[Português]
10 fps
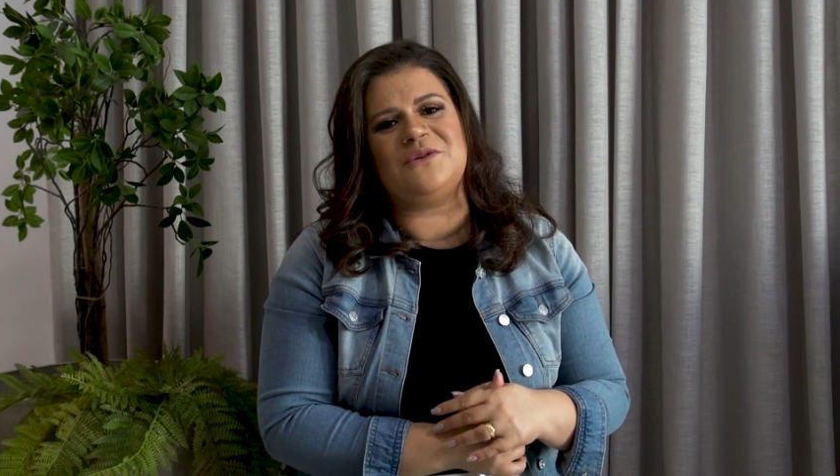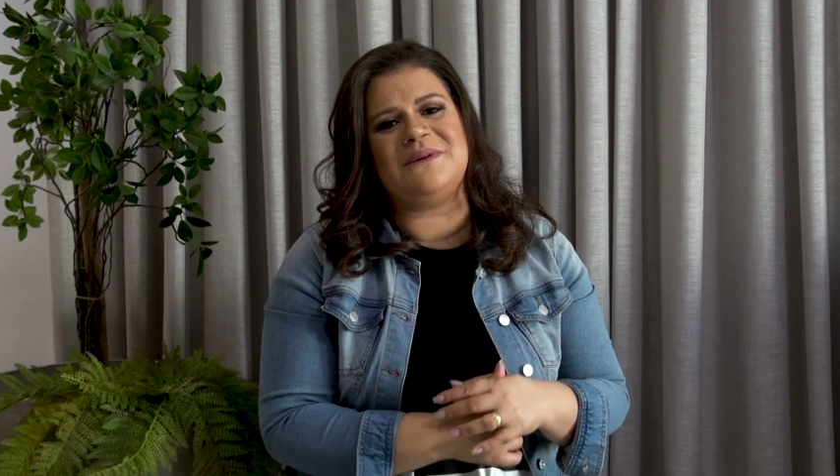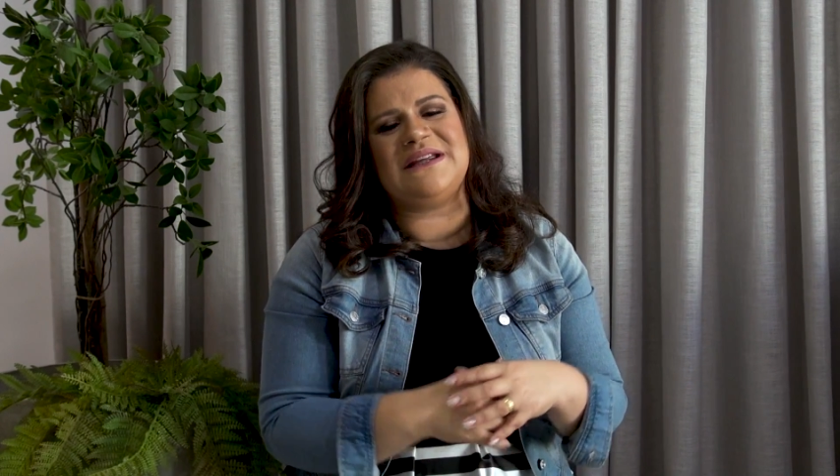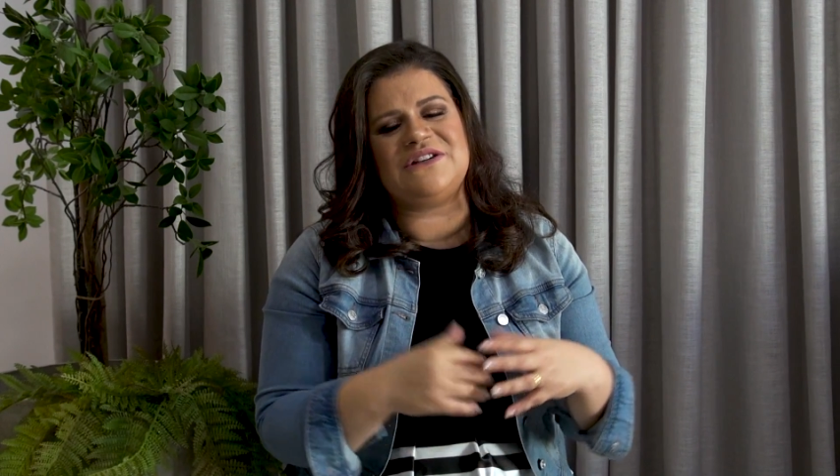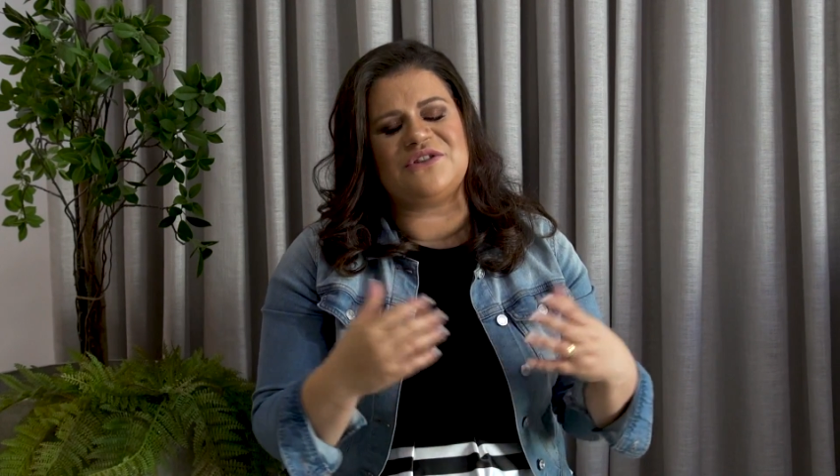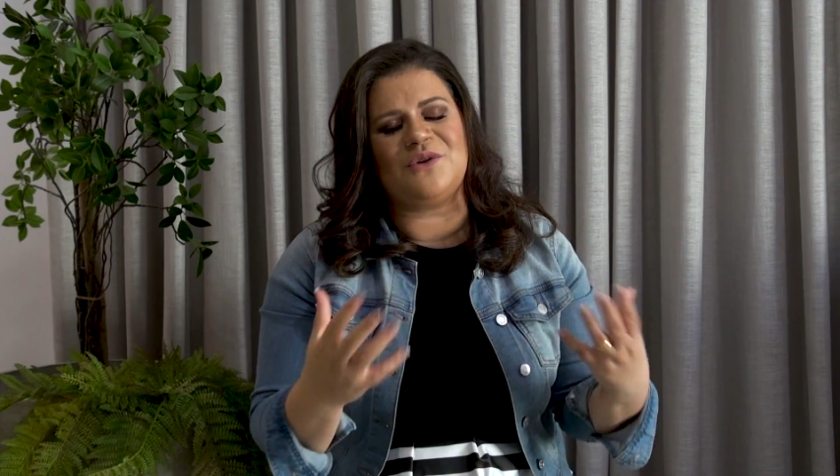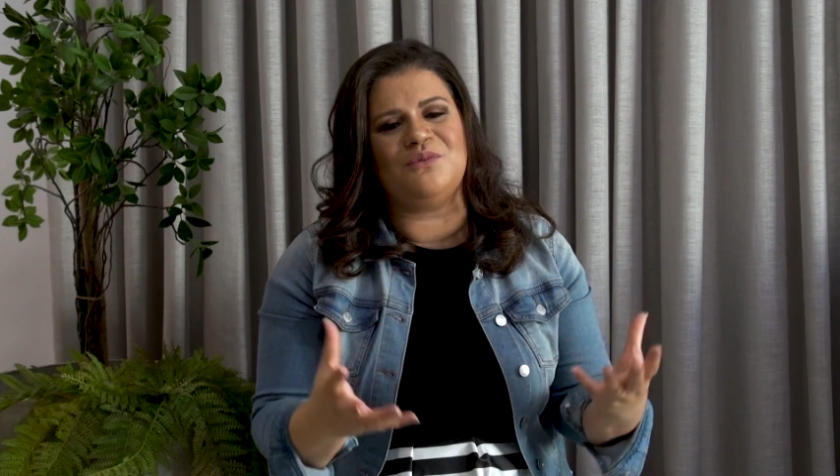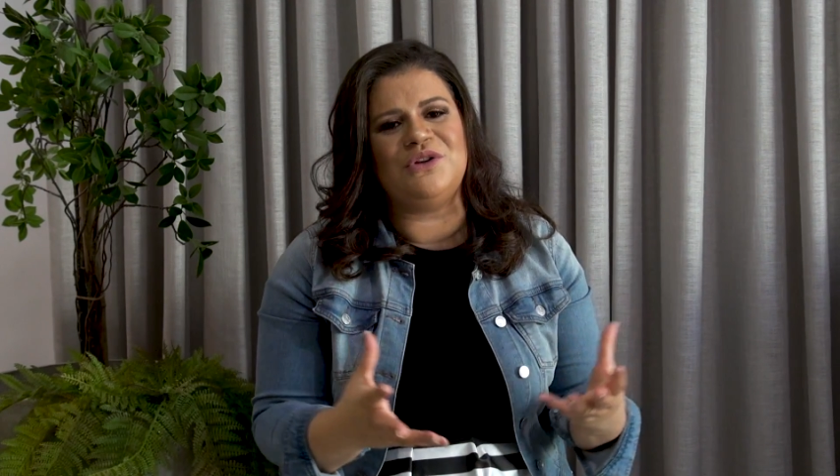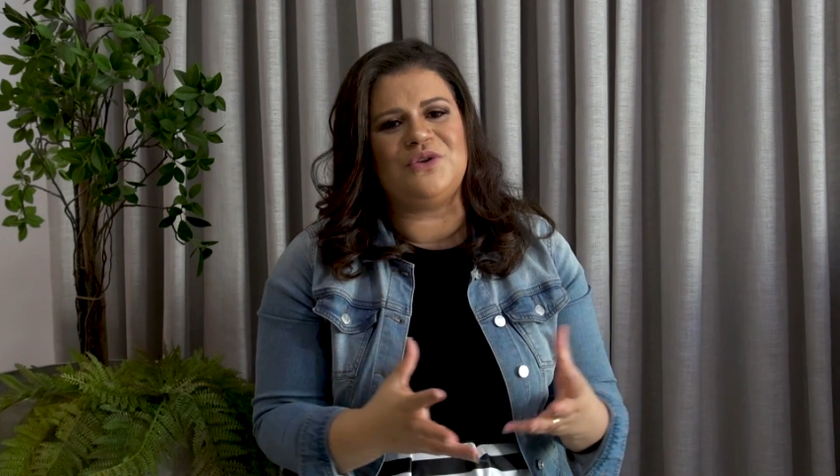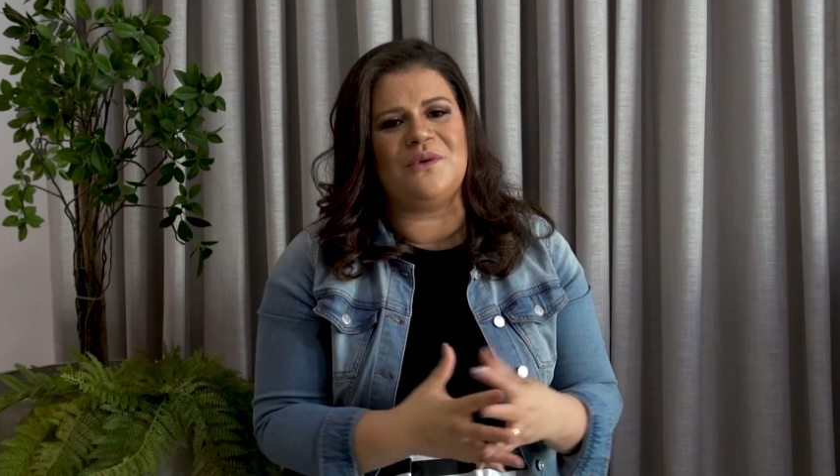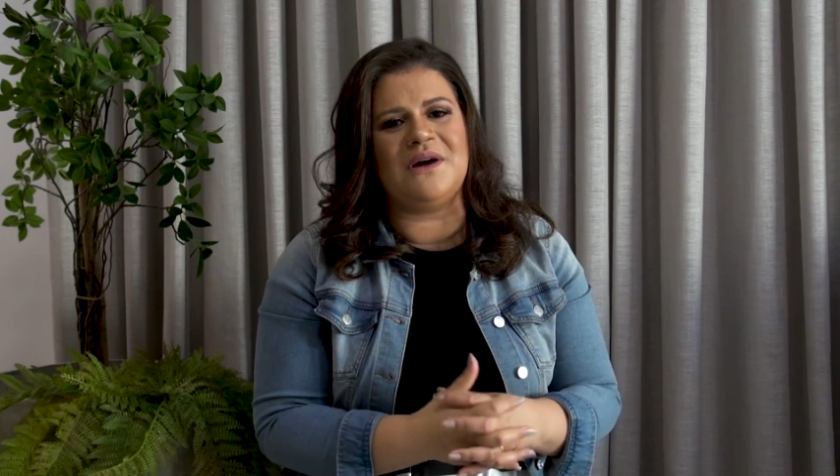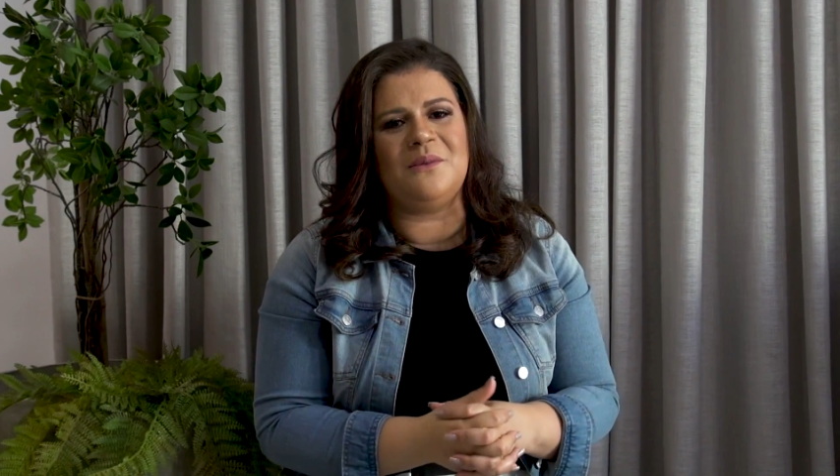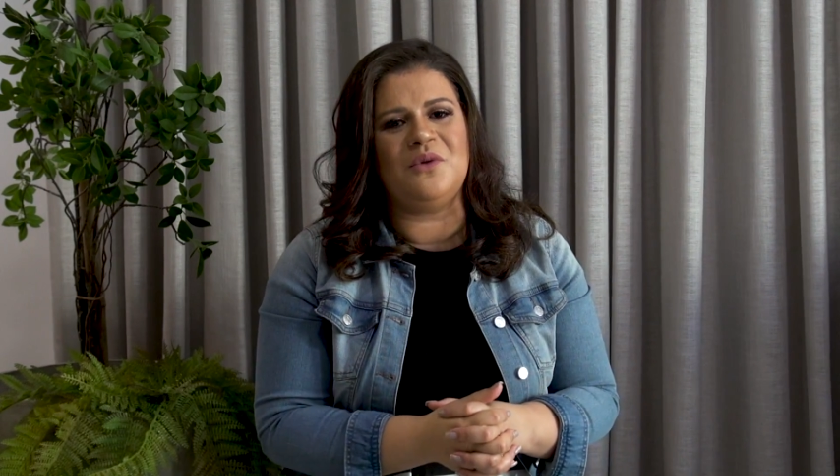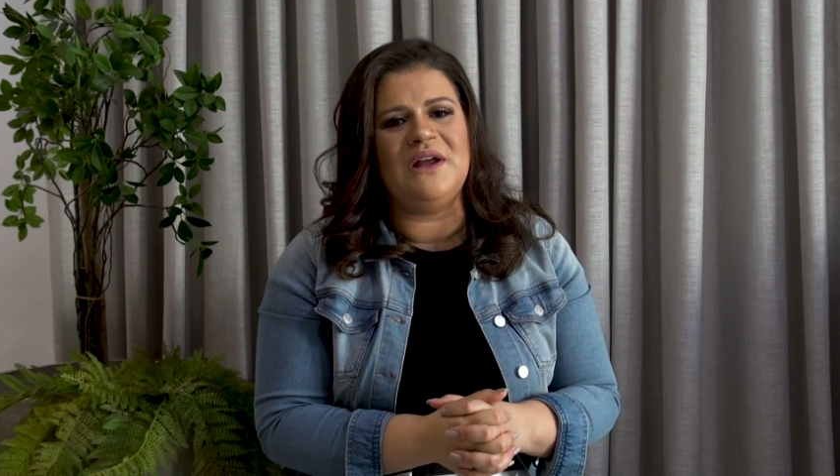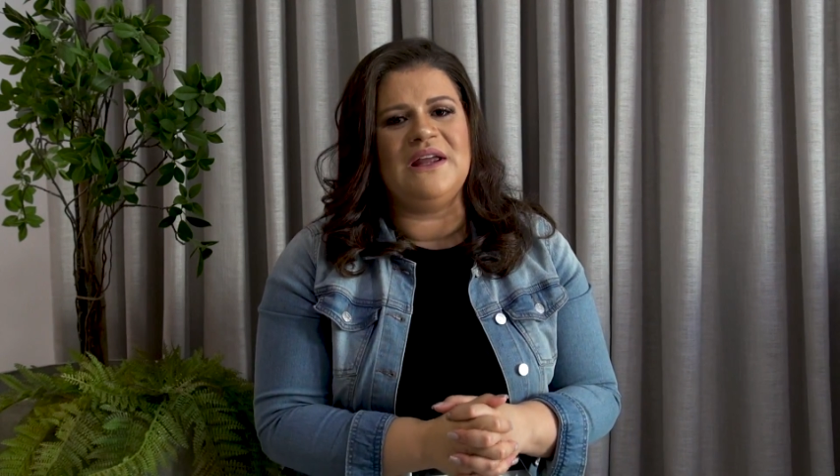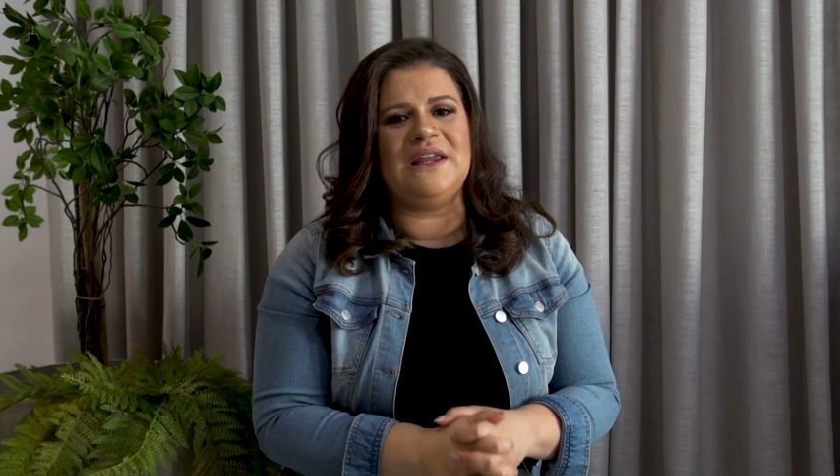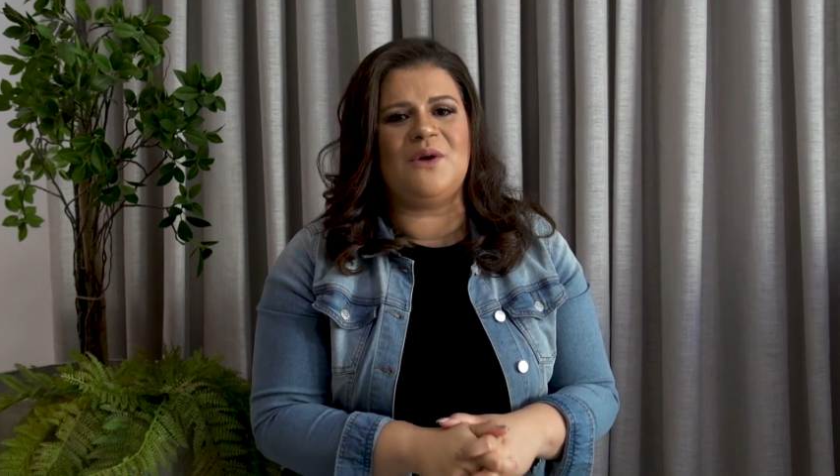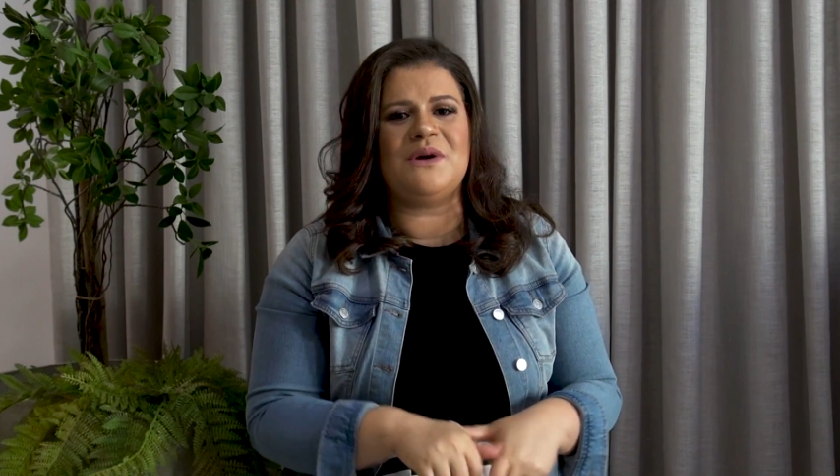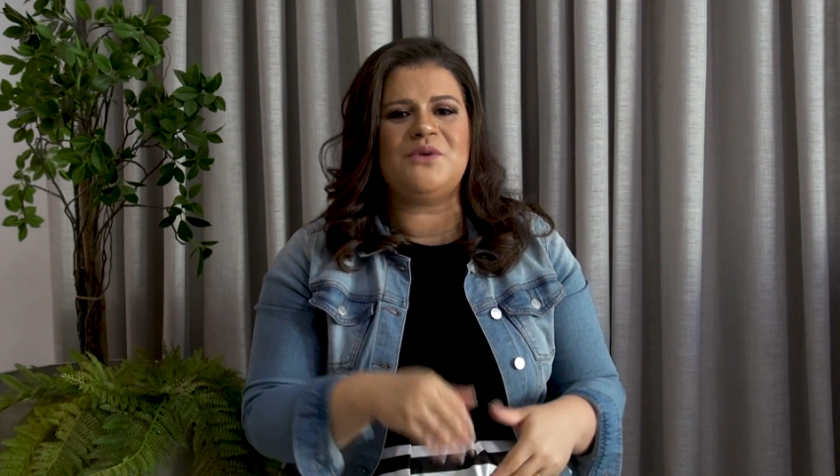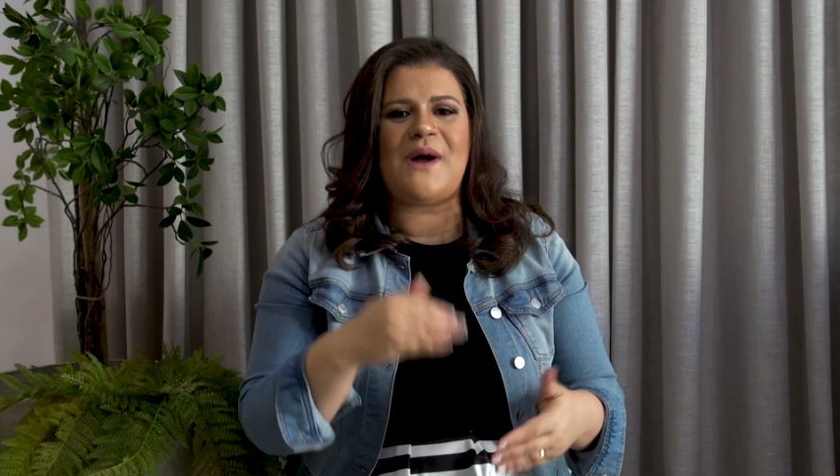numa igreja que eu muito amo, e
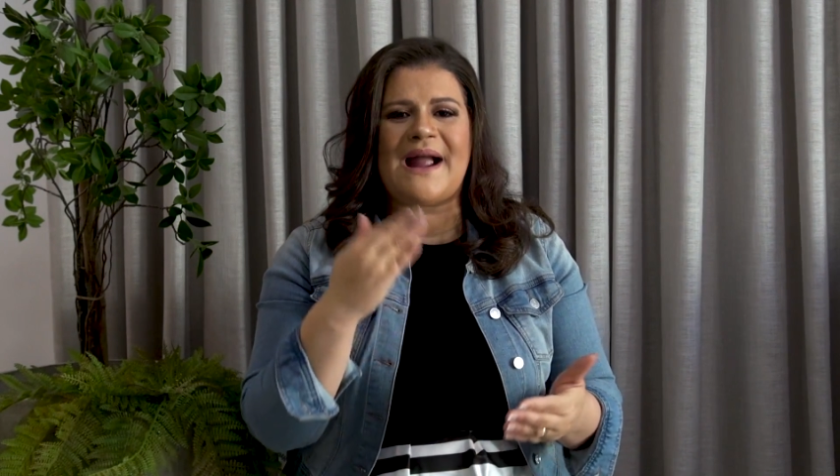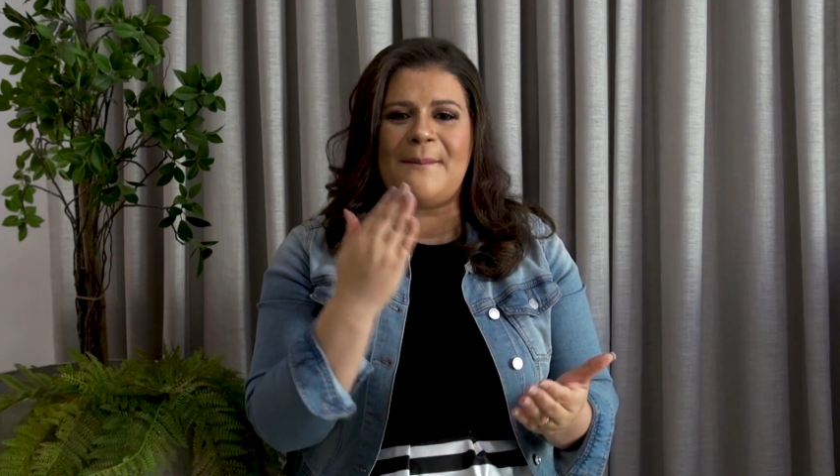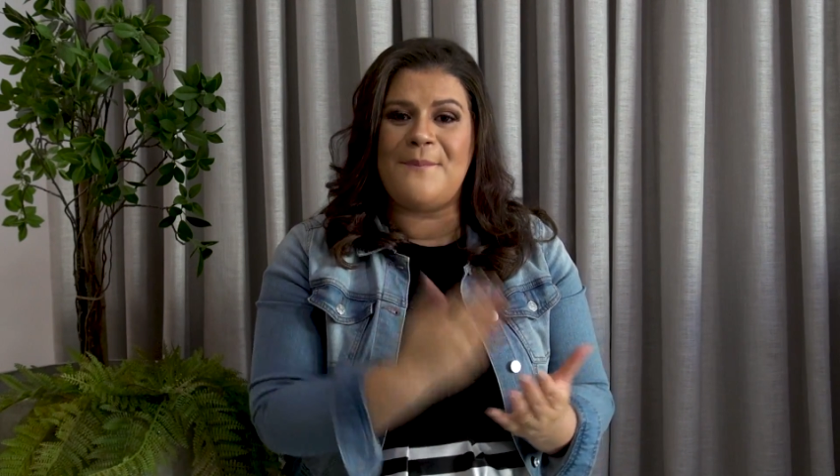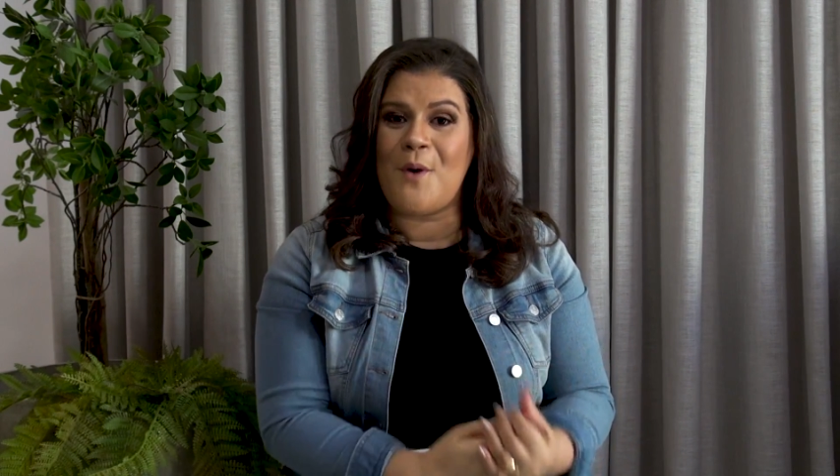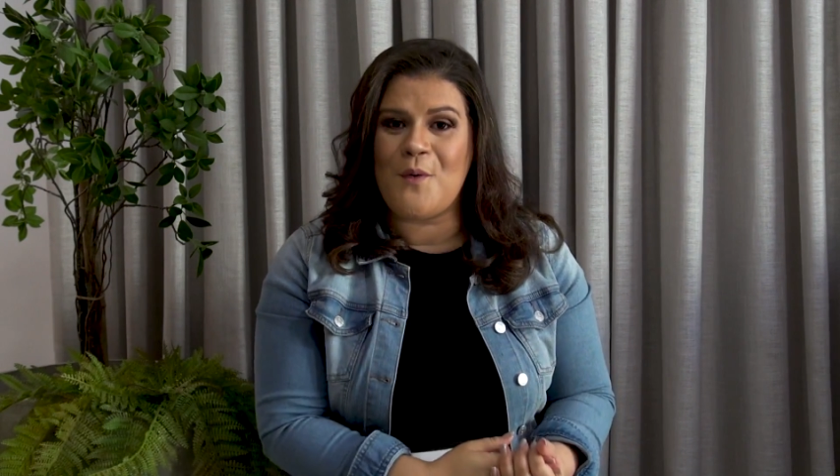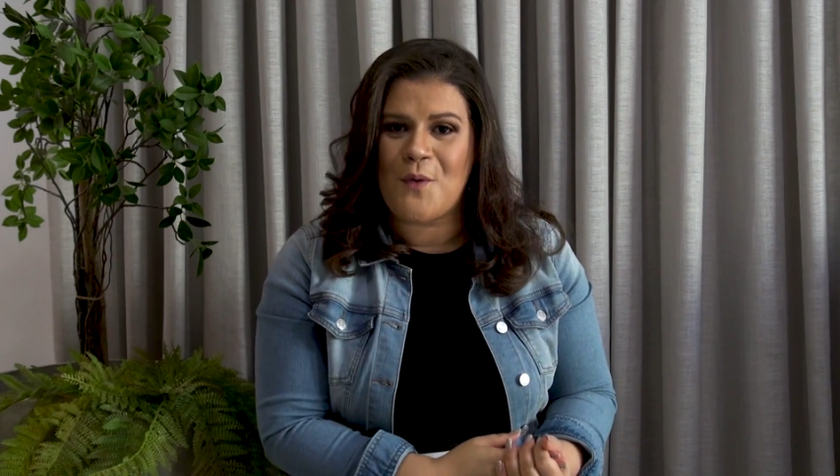quando acabou o